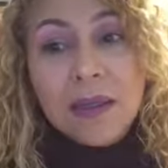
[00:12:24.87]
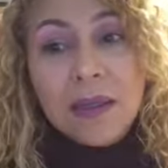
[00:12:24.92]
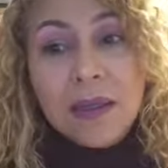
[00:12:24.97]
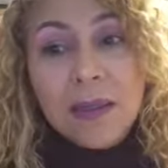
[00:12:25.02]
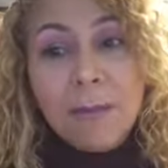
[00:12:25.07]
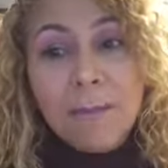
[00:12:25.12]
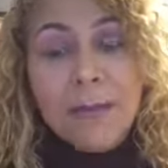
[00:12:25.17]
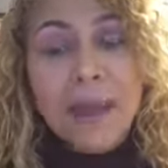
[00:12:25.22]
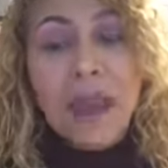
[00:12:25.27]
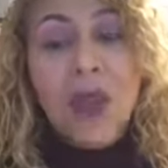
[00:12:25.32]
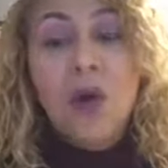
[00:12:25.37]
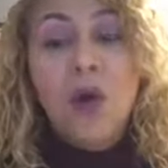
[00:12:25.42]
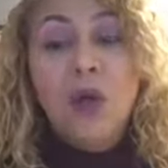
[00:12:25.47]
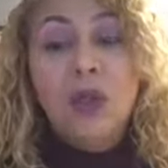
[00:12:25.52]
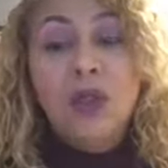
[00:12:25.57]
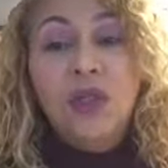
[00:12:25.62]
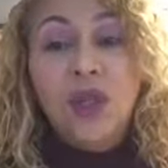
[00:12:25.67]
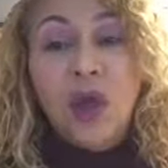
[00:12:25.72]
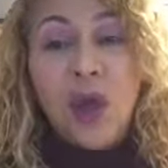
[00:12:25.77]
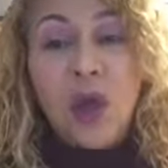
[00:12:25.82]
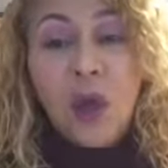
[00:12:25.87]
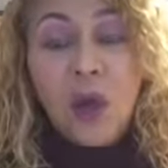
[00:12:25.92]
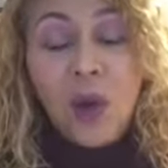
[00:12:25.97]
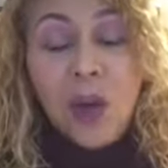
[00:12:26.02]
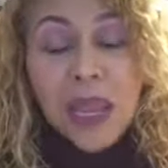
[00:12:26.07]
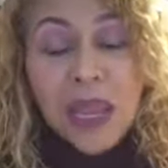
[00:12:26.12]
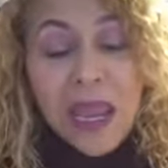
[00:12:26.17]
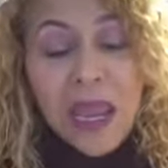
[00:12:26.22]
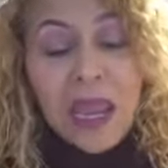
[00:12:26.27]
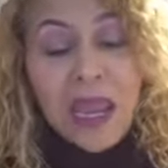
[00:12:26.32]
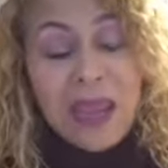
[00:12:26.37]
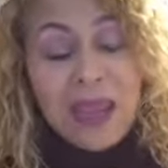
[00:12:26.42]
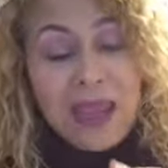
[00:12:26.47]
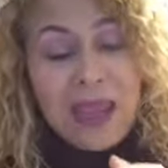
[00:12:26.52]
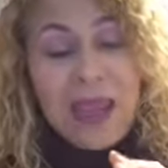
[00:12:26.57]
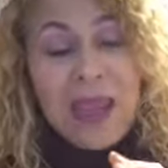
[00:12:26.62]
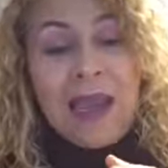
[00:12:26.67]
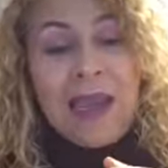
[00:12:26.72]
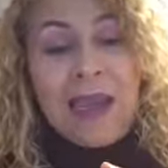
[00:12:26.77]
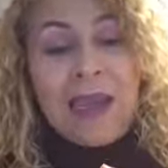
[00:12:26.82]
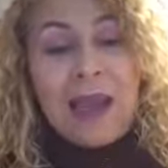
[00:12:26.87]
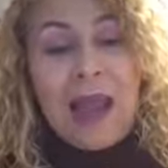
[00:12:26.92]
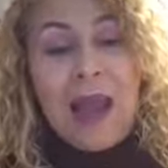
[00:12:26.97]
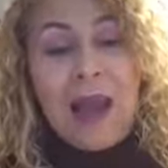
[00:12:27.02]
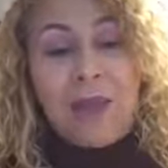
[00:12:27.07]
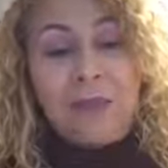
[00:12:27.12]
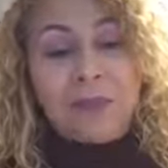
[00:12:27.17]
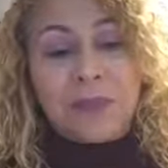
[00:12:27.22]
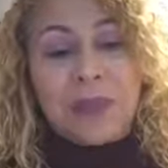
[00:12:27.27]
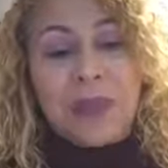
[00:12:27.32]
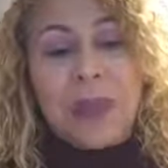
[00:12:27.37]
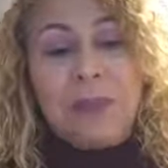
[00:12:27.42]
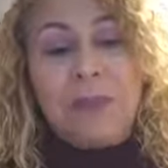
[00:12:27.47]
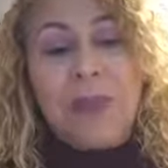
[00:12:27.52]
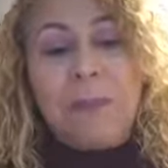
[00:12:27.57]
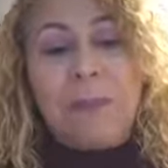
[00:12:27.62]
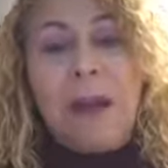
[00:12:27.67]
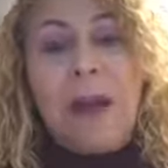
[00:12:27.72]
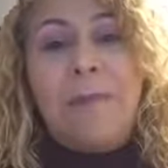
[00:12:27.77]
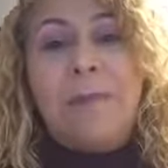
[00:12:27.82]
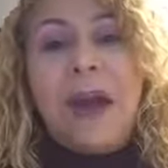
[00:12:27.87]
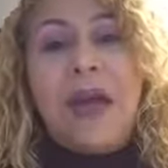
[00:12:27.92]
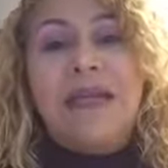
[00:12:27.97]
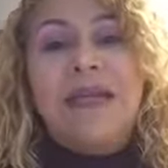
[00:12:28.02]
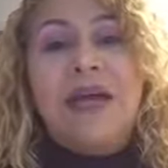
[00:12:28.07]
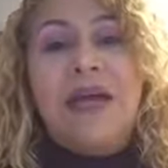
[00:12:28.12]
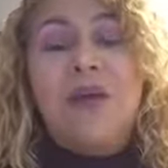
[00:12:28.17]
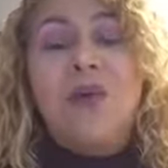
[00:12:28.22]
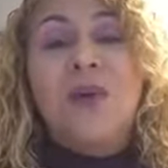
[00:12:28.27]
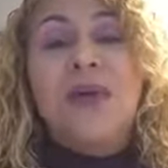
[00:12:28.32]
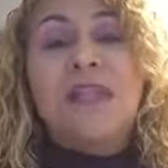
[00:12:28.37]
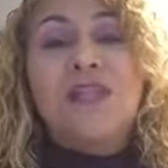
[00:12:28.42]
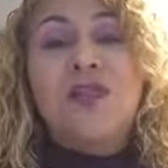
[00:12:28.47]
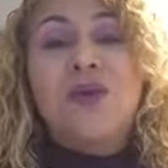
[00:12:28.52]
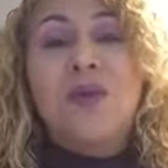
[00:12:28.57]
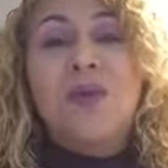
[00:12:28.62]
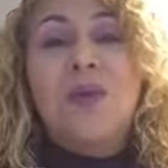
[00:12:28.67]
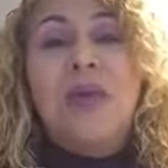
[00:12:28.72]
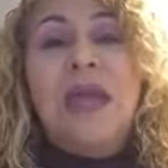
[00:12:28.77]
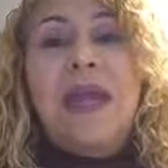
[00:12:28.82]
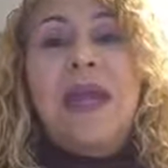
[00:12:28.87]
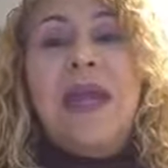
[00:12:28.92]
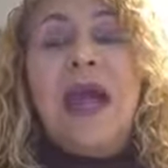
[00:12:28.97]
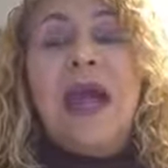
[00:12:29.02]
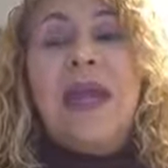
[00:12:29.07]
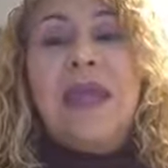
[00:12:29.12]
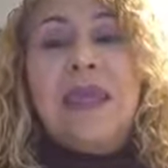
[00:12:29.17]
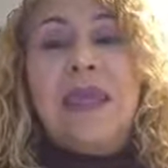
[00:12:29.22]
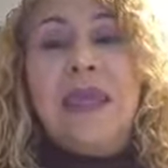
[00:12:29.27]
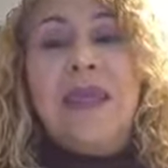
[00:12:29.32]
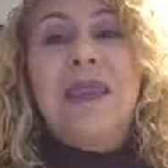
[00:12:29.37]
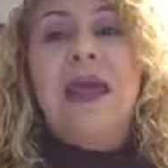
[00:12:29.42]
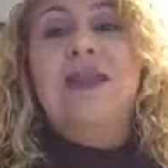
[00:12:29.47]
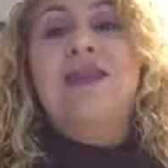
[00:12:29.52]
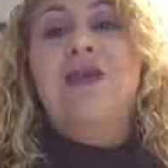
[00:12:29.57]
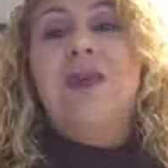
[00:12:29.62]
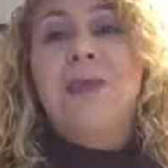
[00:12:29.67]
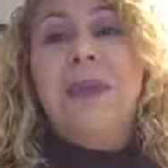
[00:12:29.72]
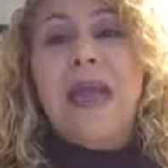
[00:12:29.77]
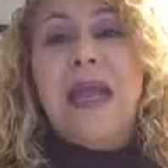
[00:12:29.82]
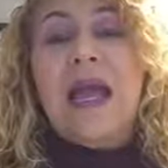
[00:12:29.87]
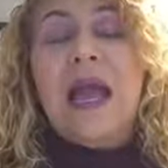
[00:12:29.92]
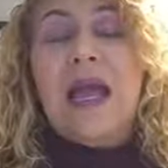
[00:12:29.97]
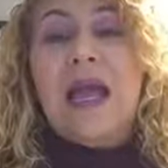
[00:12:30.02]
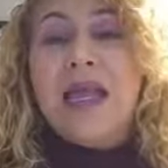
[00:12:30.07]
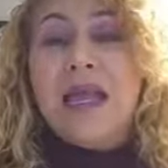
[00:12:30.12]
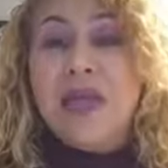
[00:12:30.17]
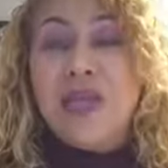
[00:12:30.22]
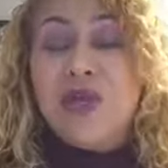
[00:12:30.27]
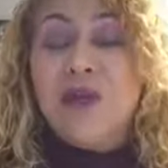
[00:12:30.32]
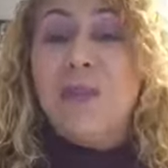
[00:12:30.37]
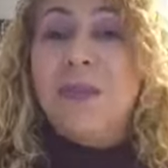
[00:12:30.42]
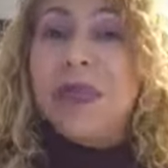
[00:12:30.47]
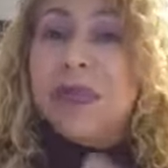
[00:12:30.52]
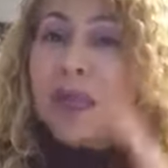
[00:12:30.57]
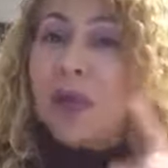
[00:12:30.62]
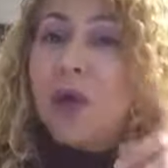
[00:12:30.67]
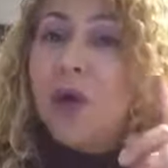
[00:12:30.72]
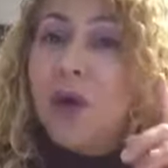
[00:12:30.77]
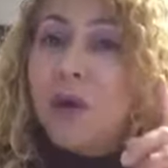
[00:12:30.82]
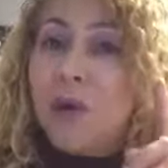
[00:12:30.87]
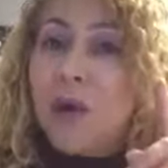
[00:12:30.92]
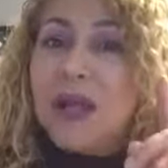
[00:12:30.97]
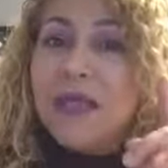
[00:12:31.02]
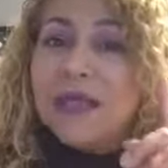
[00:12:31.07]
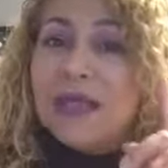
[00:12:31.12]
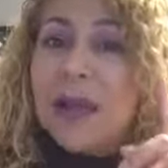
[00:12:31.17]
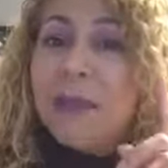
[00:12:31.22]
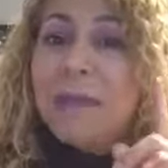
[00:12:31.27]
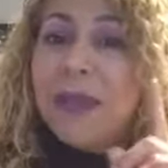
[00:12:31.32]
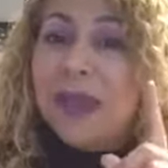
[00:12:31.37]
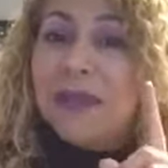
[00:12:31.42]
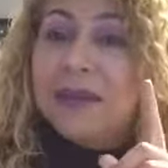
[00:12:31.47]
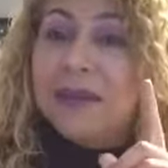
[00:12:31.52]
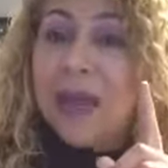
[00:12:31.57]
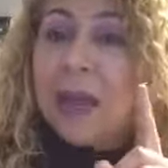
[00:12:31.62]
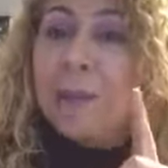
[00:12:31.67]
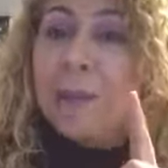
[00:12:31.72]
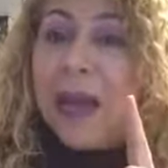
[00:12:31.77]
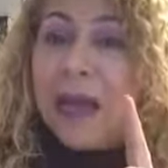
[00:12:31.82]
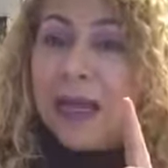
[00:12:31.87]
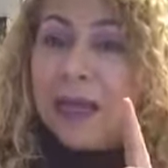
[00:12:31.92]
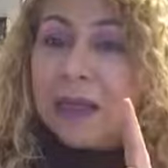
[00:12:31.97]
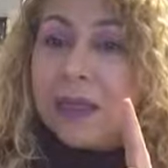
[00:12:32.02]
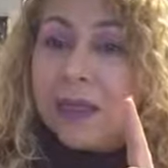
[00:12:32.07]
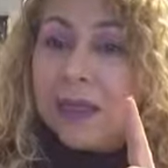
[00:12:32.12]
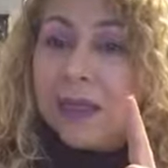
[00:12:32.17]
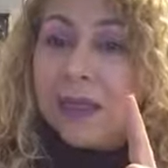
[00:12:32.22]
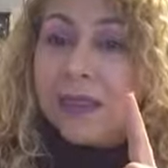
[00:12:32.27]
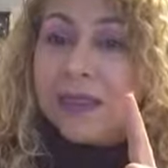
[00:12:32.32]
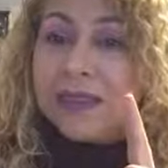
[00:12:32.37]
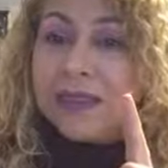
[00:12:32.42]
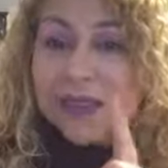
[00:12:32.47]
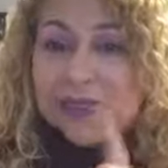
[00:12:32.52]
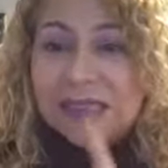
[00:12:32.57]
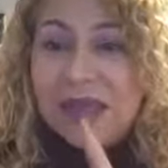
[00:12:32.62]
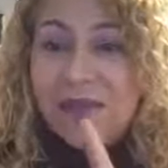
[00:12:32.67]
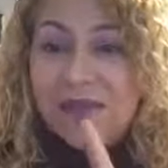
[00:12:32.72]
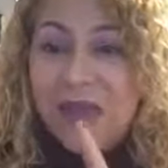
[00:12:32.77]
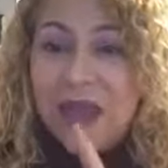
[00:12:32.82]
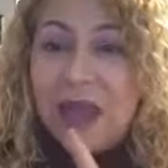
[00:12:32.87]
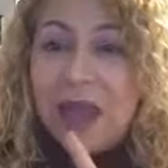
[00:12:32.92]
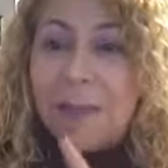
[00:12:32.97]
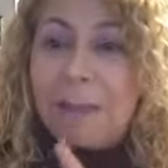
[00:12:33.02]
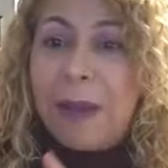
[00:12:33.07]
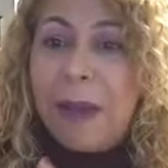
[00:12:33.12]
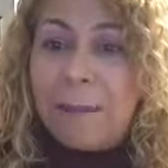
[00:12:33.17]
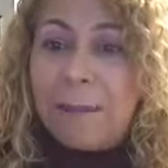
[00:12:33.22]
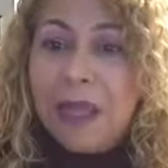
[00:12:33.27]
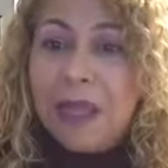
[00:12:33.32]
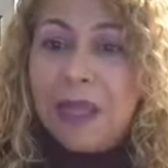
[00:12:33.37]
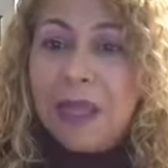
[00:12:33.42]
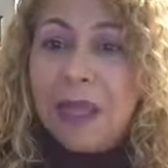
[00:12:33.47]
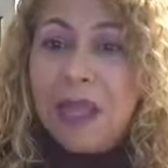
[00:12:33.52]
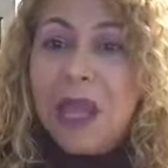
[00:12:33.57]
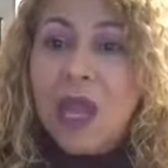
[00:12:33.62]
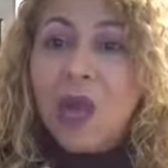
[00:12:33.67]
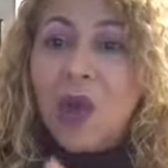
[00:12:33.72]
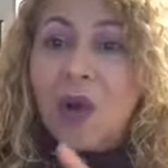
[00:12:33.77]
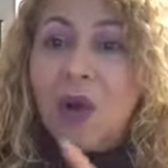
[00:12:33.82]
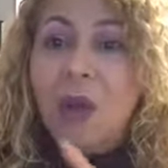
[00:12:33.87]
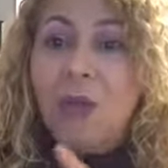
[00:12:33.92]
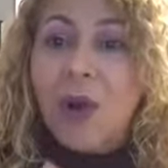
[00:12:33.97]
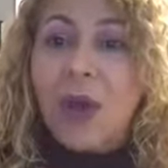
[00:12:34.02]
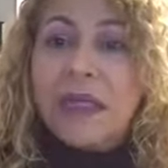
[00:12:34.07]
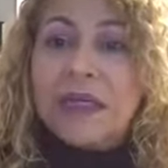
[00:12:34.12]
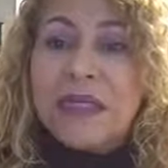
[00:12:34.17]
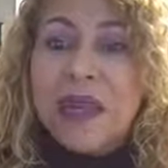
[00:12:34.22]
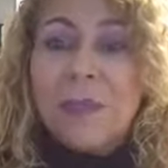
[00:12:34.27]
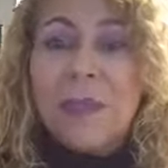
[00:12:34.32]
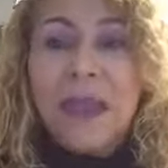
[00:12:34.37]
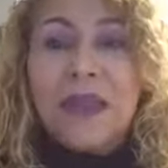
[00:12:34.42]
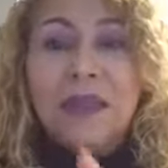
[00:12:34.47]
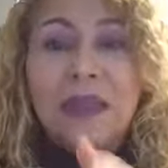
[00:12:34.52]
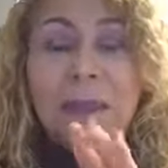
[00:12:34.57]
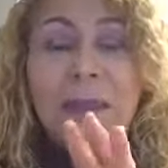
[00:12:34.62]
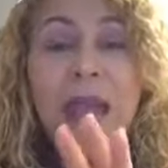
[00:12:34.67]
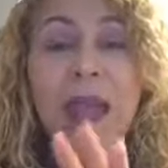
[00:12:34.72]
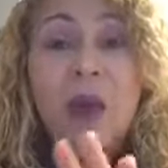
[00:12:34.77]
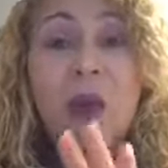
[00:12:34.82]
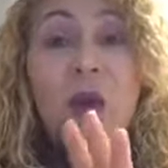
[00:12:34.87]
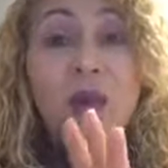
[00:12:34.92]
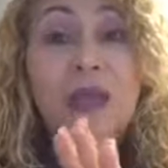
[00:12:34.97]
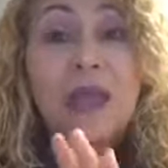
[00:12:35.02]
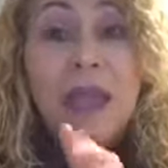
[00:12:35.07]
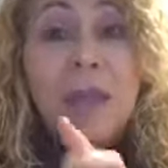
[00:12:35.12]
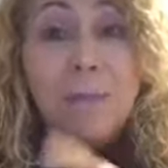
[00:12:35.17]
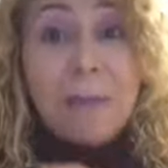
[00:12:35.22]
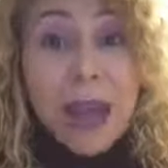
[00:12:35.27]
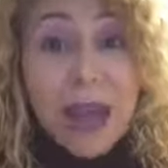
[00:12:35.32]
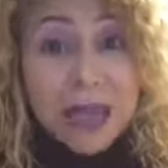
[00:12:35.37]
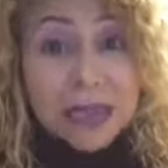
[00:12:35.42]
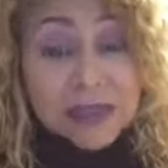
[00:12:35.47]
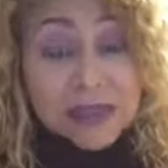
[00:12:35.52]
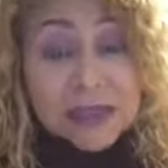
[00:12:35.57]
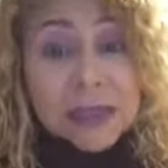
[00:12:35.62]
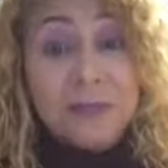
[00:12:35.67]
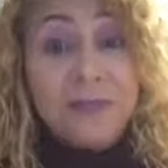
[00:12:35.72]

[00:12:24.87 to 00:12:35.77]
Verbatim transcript: me engordó el que mi papá ya no estuviera aquí dándome cariño. Miren cómo es la mente, papá. Si ¿Sí se fija, papi, cómo es la mente, me engordé más.